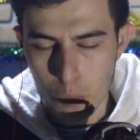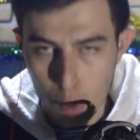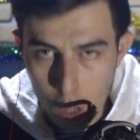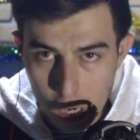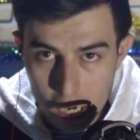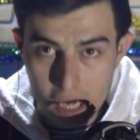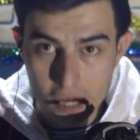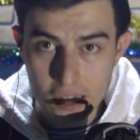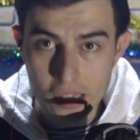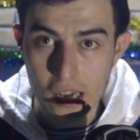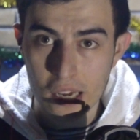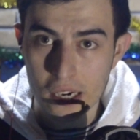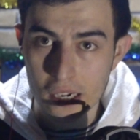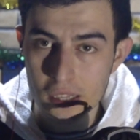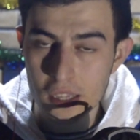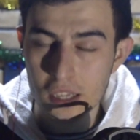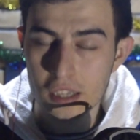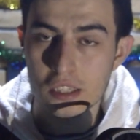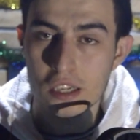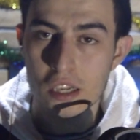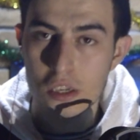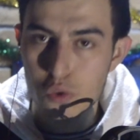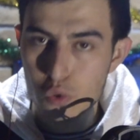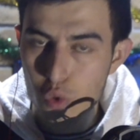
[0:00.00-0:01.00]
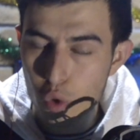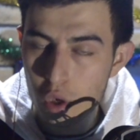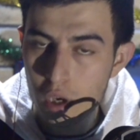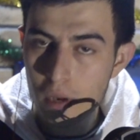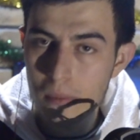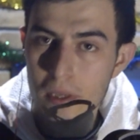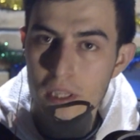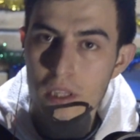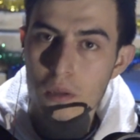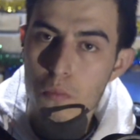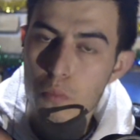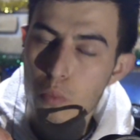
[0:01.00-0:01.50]
Bu arada arkadaşlar
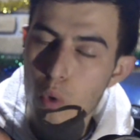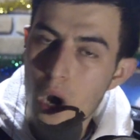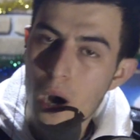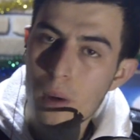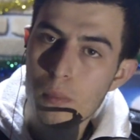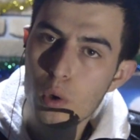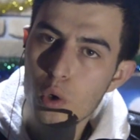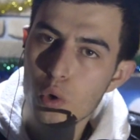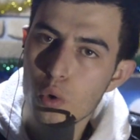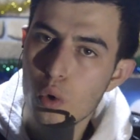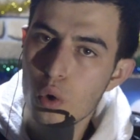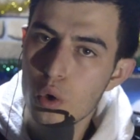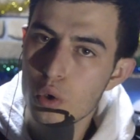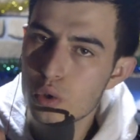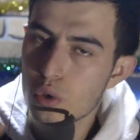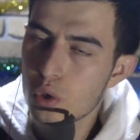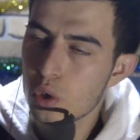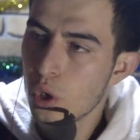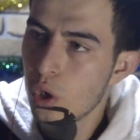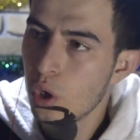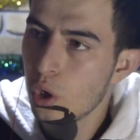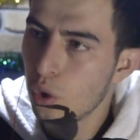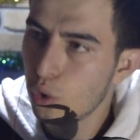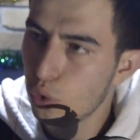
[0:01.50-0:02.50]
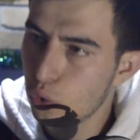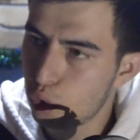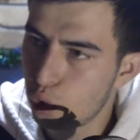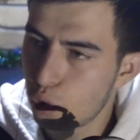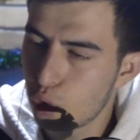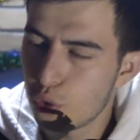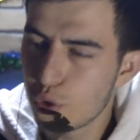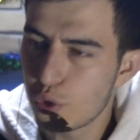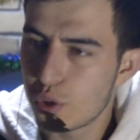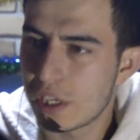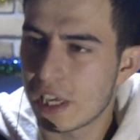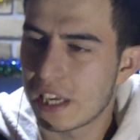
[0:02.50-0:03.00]
söylemedim bu Among Us 3.
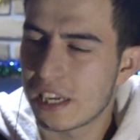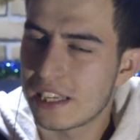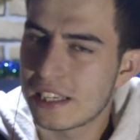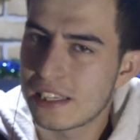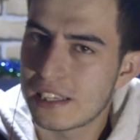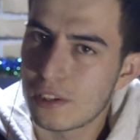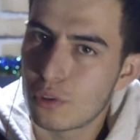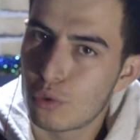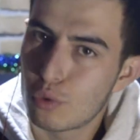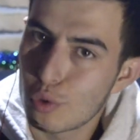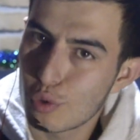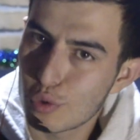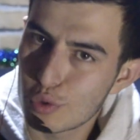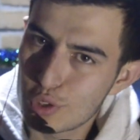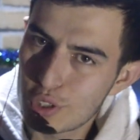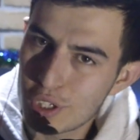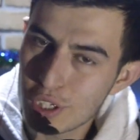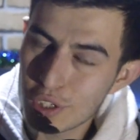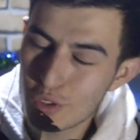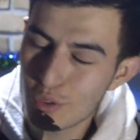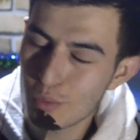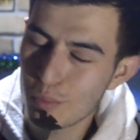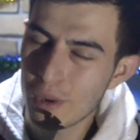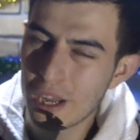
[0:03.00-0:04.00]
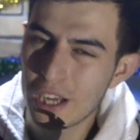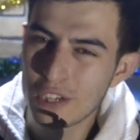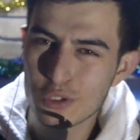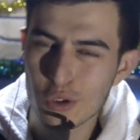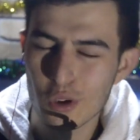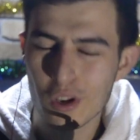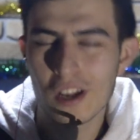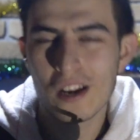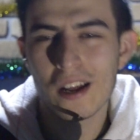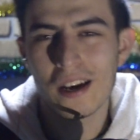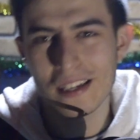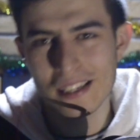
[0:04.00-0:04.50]
serisi Türkçe dublaj
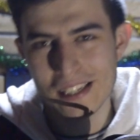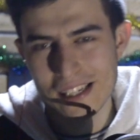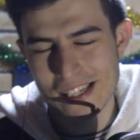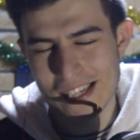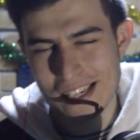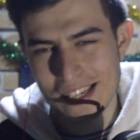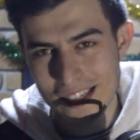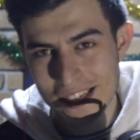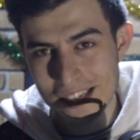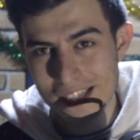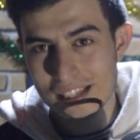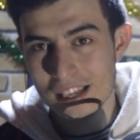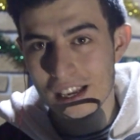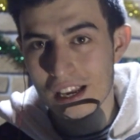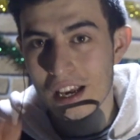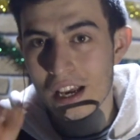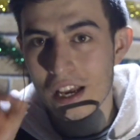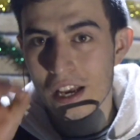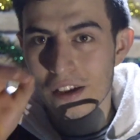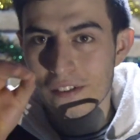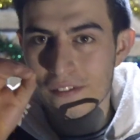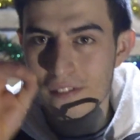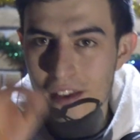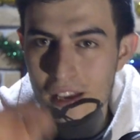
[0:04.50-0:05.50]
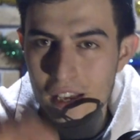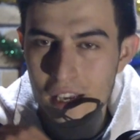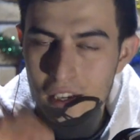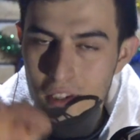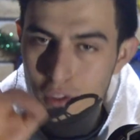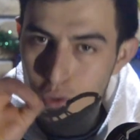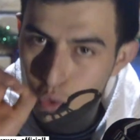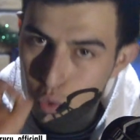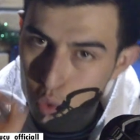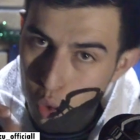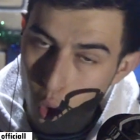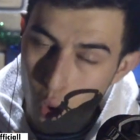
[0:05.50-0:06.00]
olarak izleyeceğiz
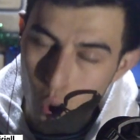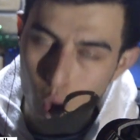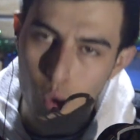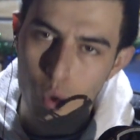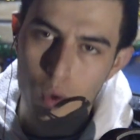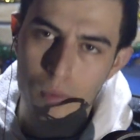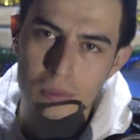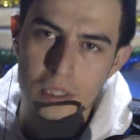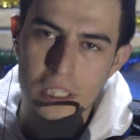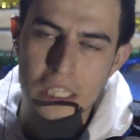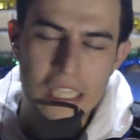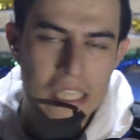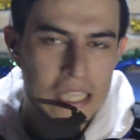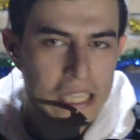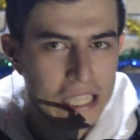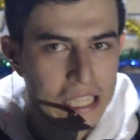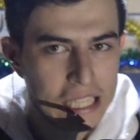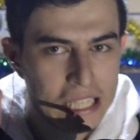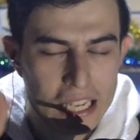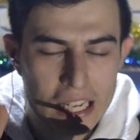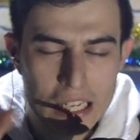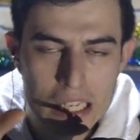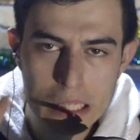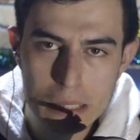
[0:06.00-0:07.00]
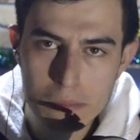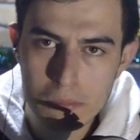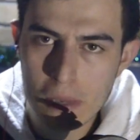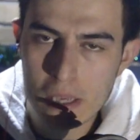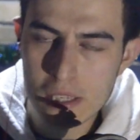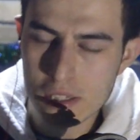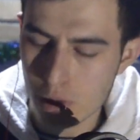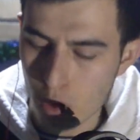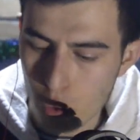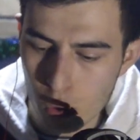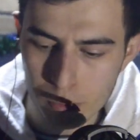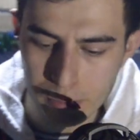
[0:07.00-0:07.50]
ve çok komik
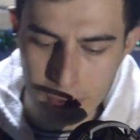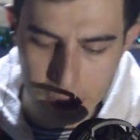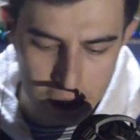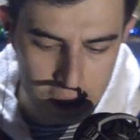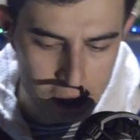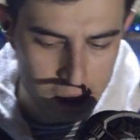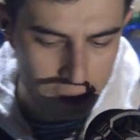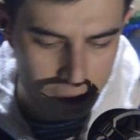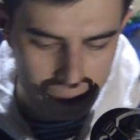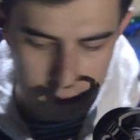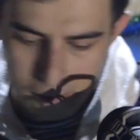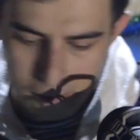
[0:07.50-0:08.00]
inanılmaz komik.